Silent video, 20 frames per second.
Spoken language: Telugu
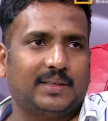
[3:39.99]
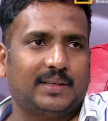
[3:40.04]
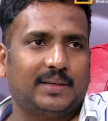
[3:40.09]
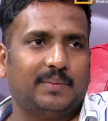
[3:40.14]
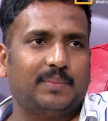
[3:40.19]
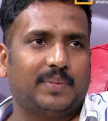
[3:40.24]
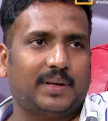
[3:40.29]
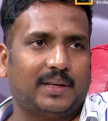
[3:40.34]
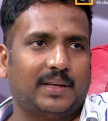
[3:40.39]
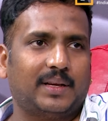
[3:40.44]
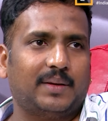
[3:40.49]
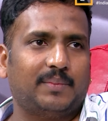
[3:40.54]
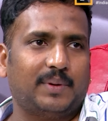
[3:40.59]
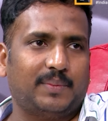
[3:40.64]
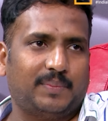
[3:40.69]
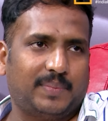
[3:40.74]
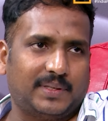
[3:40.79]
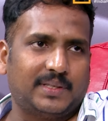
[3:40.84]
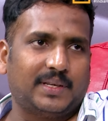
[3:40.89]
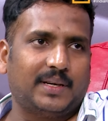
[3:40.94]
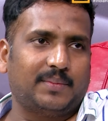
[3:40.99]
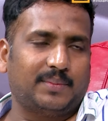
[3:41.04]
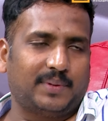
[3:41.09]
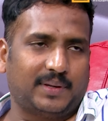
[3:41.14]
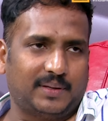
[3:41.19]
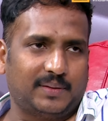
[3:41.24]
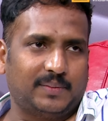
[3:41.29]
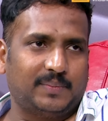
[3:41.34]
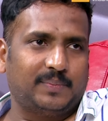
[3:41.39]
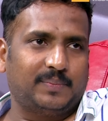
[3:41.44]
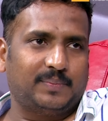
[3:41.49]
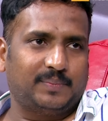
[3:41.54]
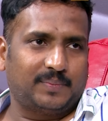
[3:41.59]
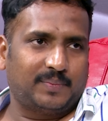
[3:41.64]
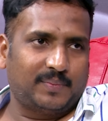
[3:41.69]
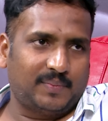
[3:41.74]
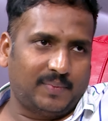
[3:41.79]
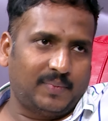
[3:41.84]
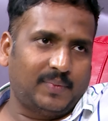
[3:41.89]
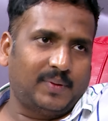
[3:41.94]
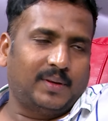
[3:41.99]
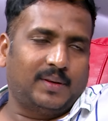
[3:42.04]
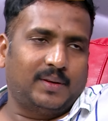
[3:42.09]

నేను పెద్దగా మెప్పించలేకపోయాను ఓకే